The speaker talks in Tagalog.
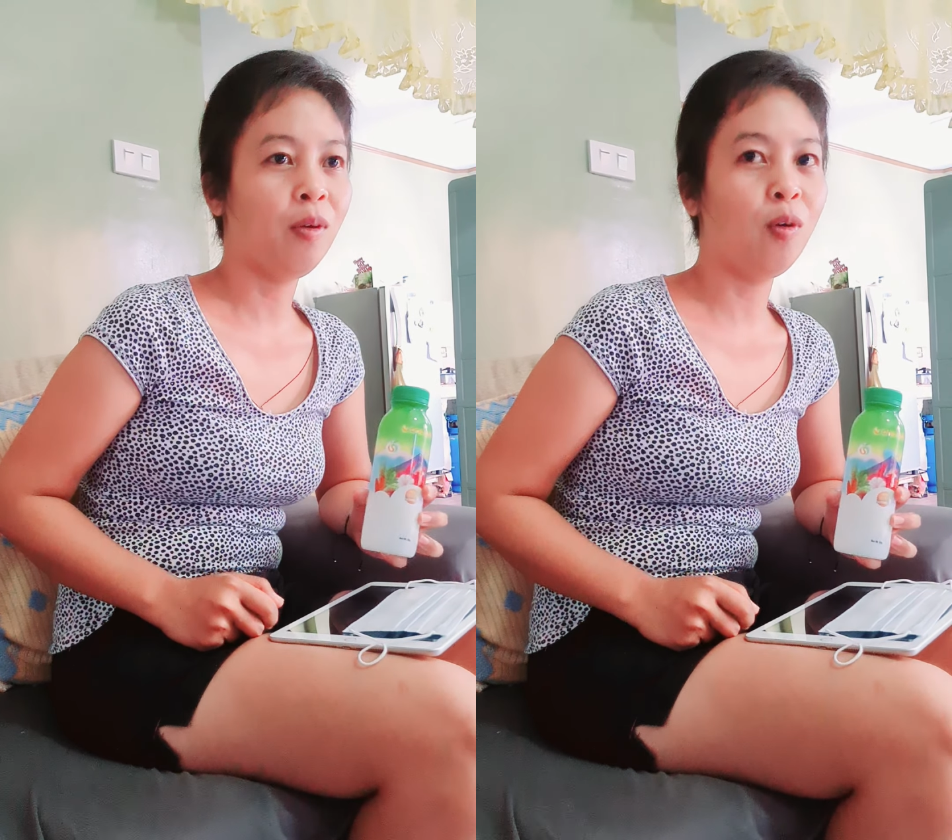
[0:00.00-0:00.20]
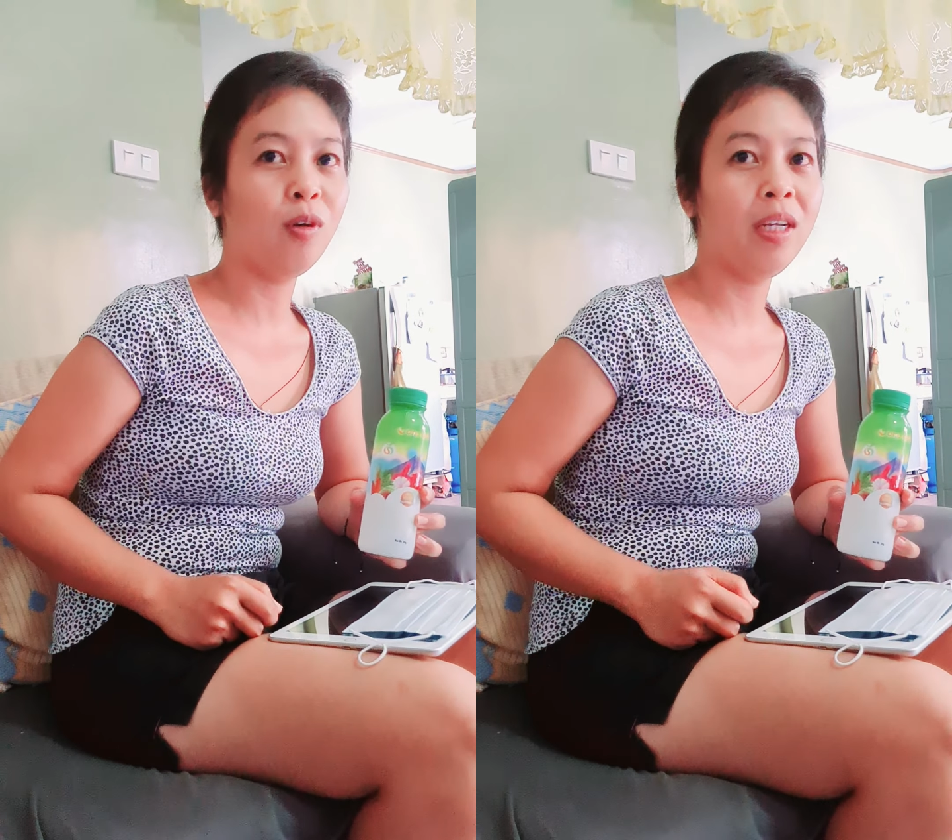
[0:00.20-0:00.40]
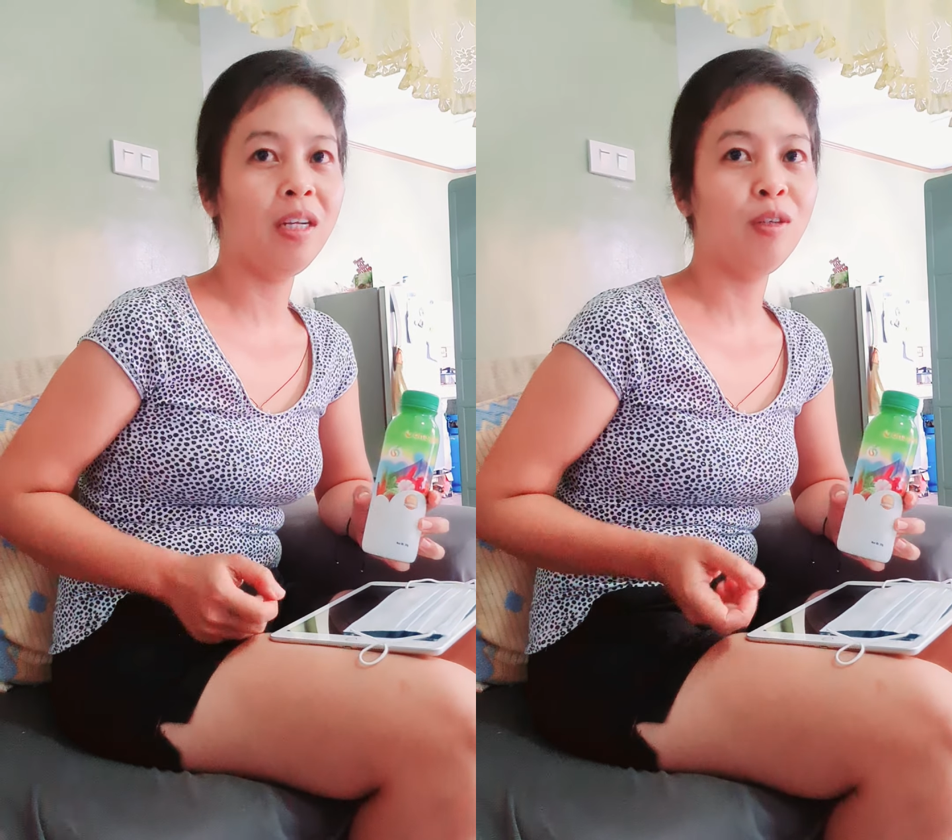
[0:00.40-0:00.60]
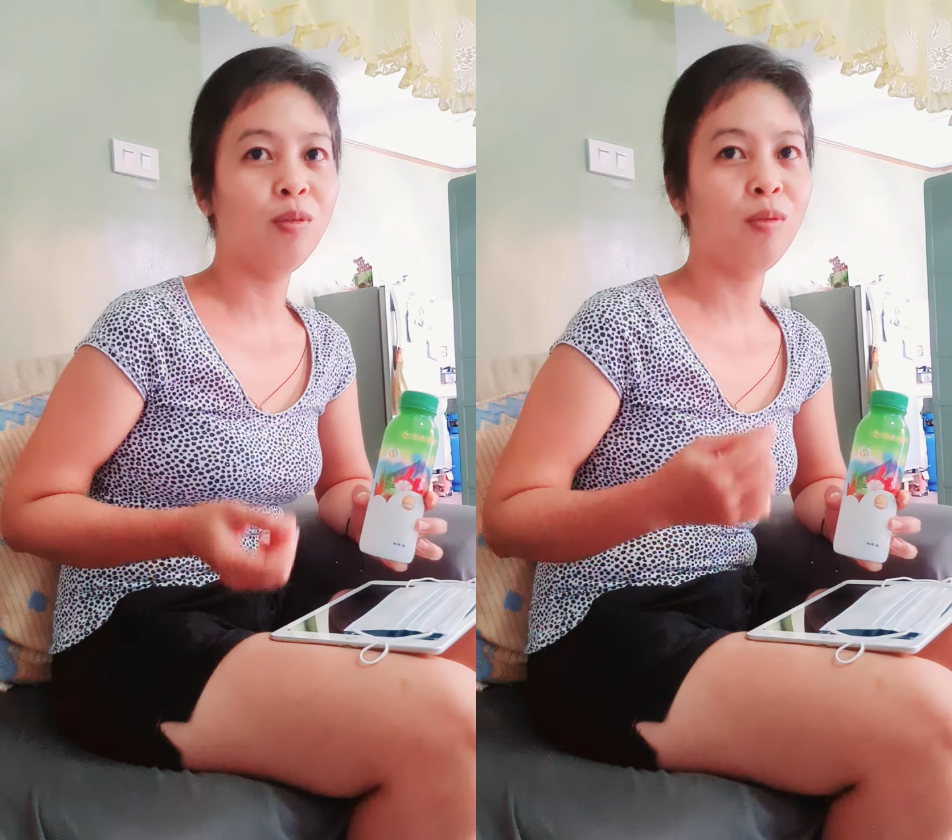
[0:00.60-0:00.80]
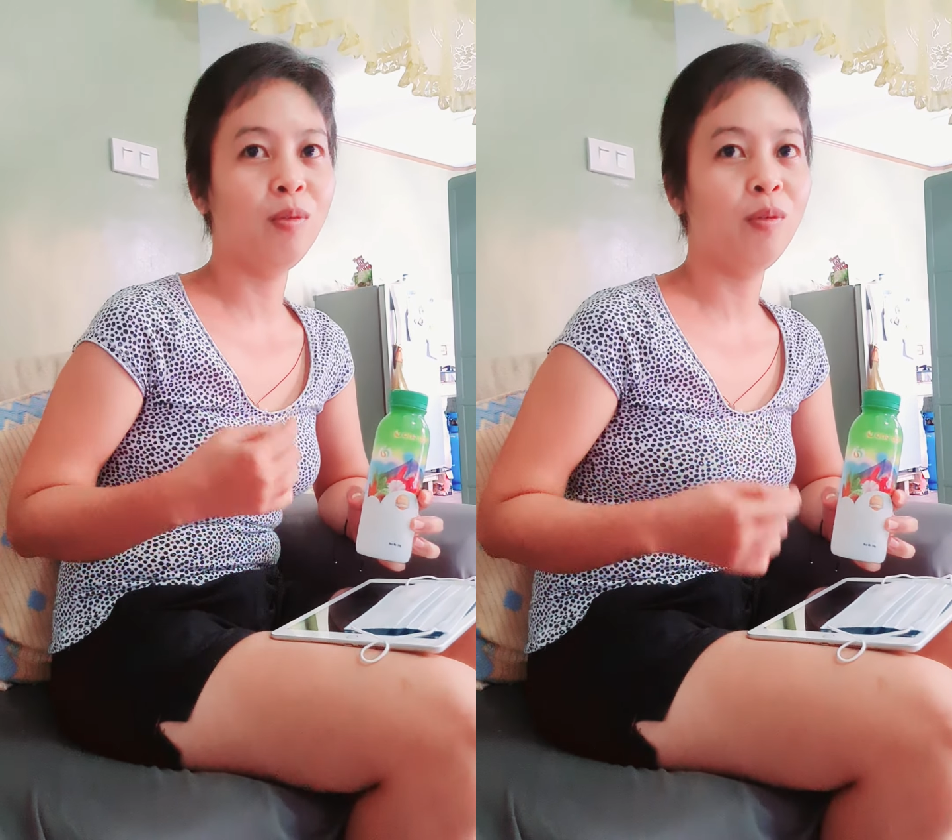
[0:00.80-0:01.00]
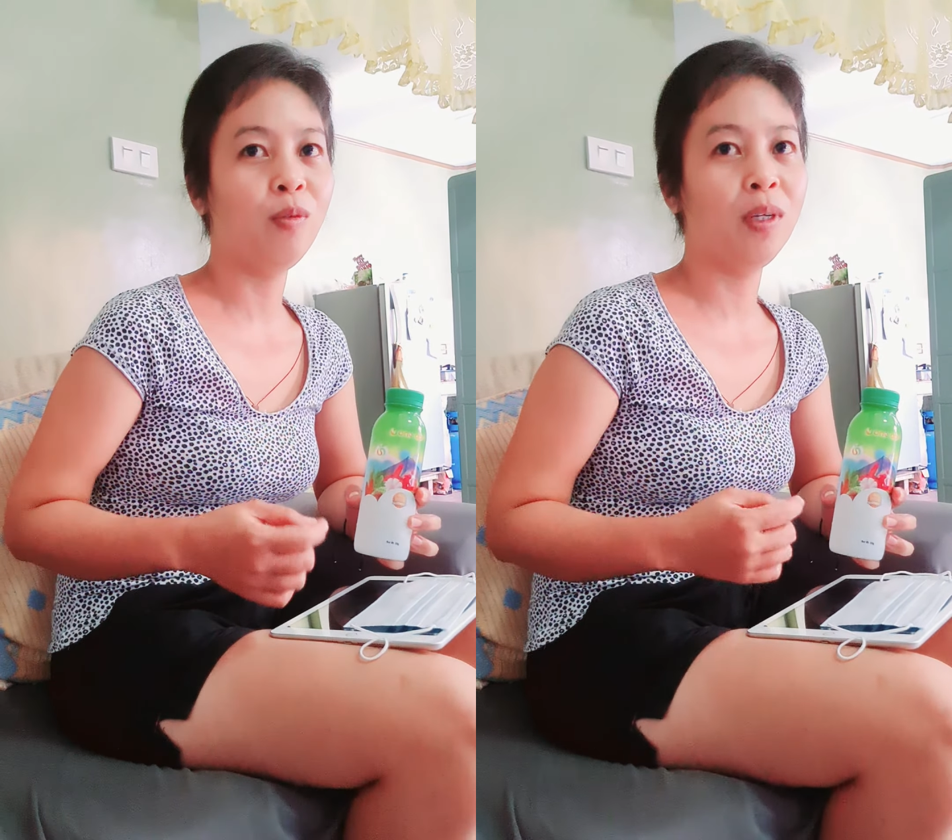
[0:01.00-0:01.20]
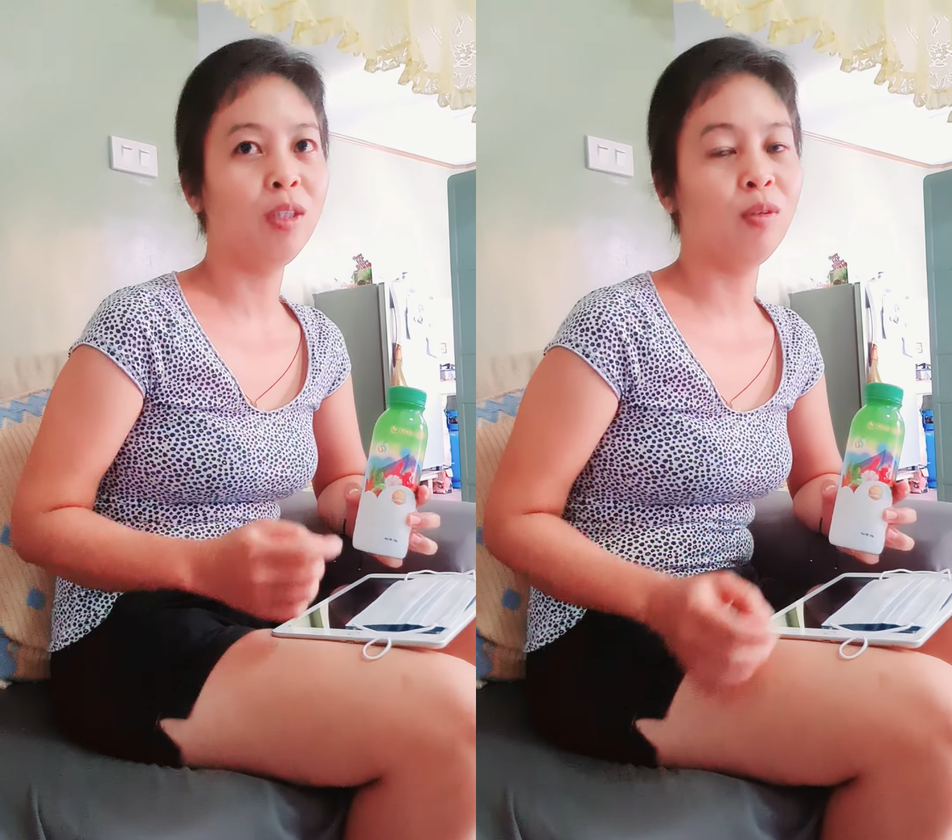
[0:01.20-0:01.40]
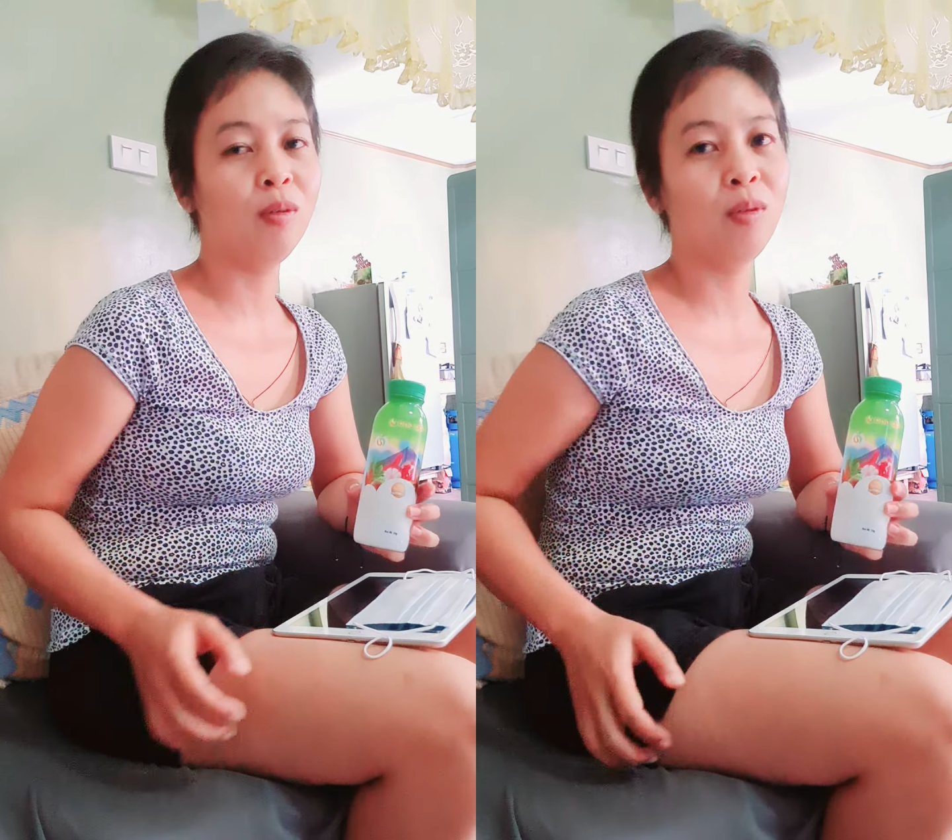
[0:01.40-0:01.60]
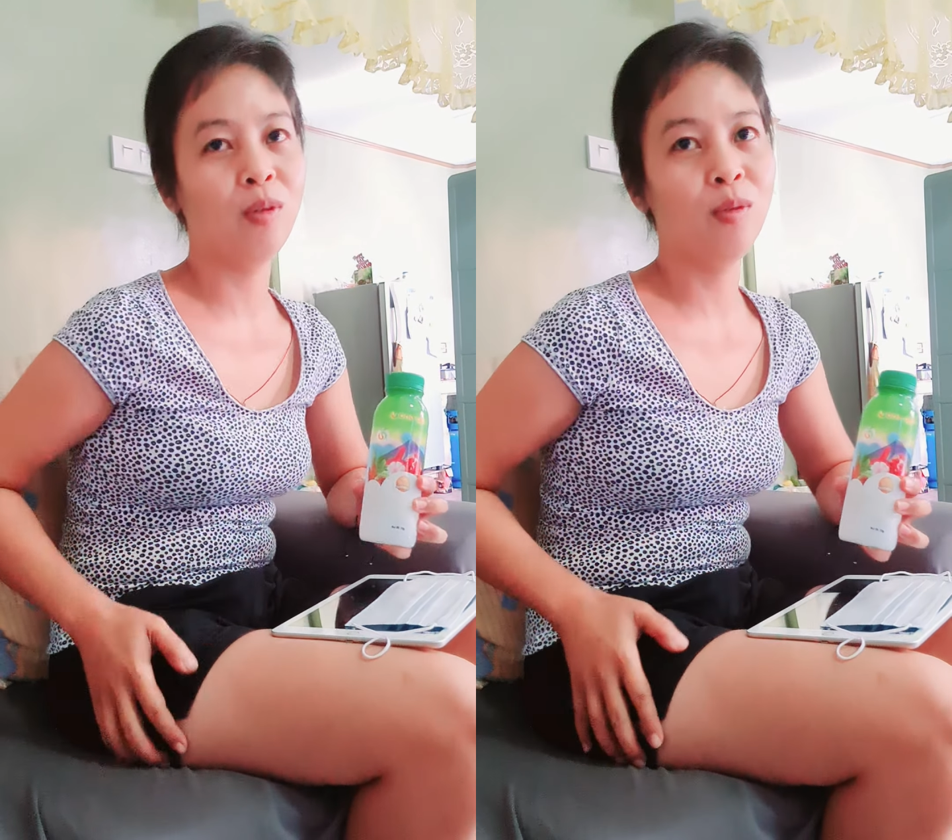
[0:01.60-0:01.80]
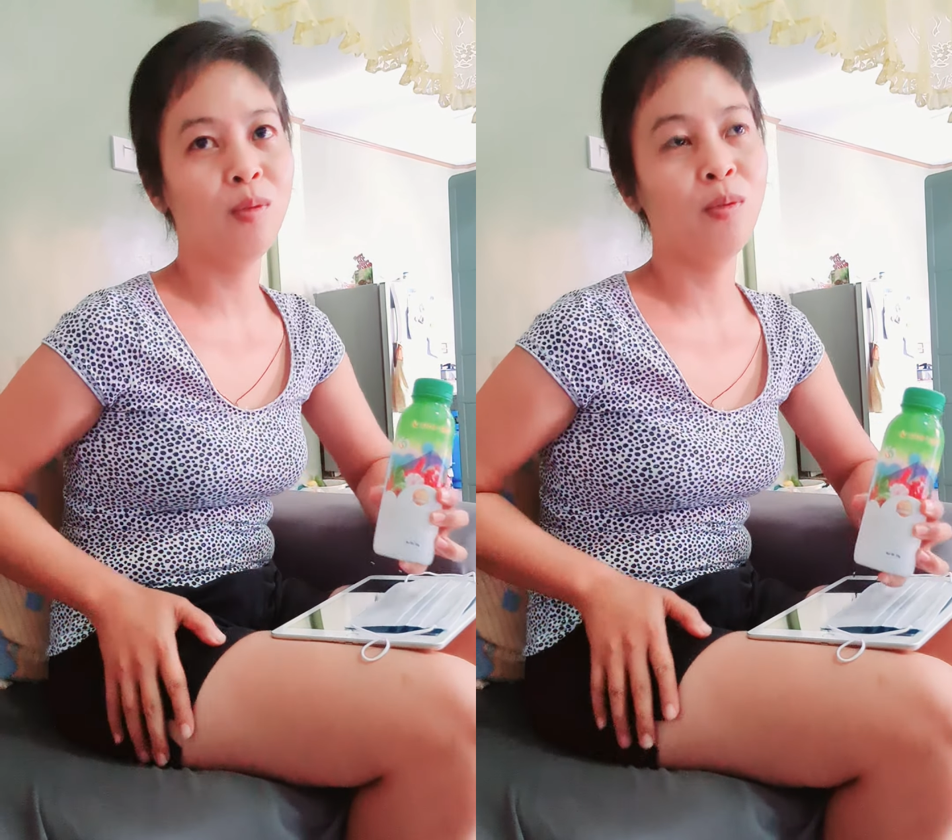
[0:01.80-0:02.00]
okay na yung kwento,
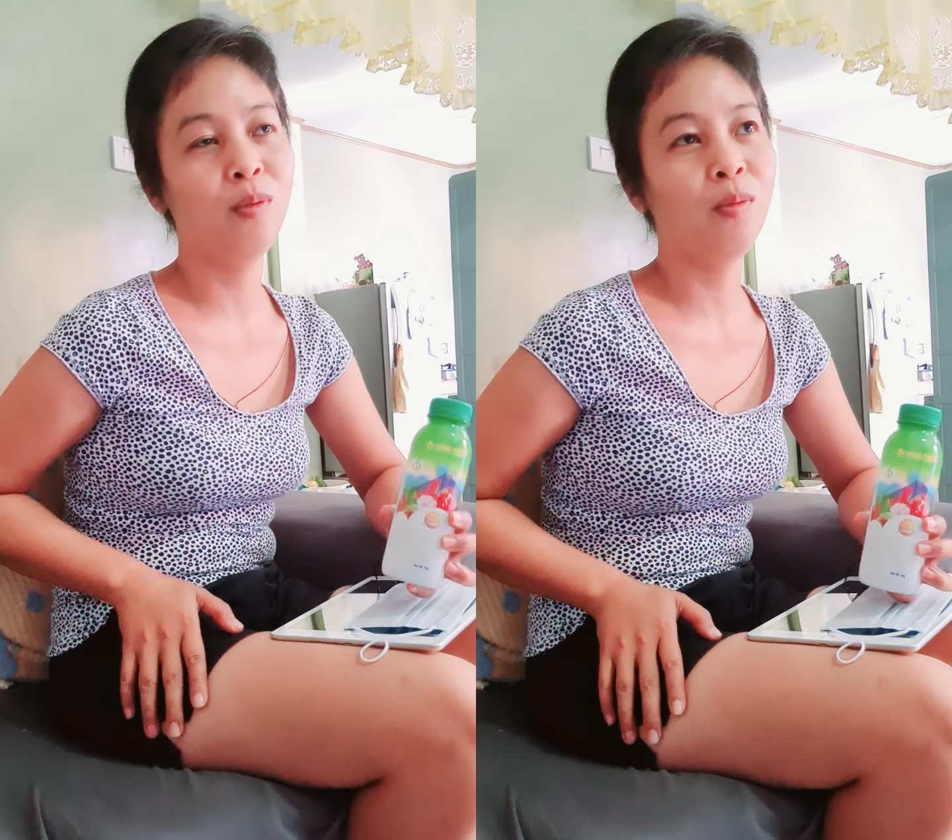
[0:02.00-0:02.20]
yung